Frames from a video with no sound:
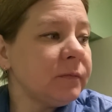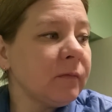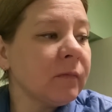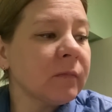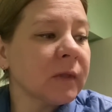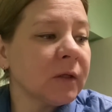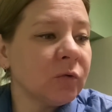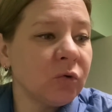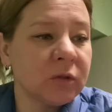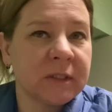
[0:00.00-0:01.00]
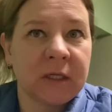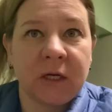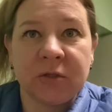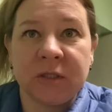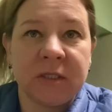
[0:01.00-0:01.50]
Но
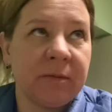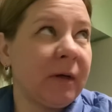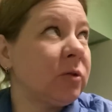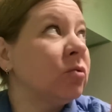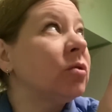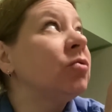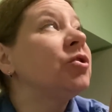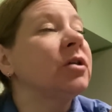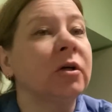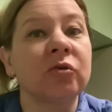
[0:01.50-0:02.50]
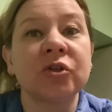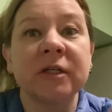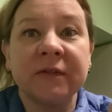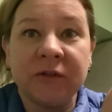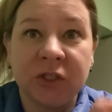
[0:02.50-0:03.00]
стараюсь не снимать. Тут не очень
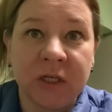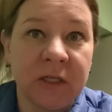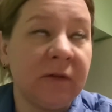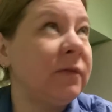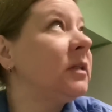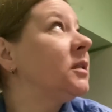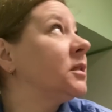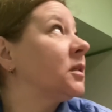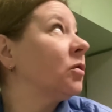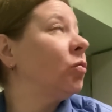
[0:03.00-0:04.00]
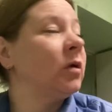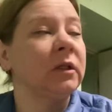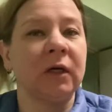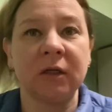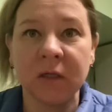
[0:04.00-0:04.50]
хорошее освещение, видите, такое,
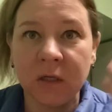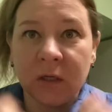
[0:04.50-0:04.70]
да.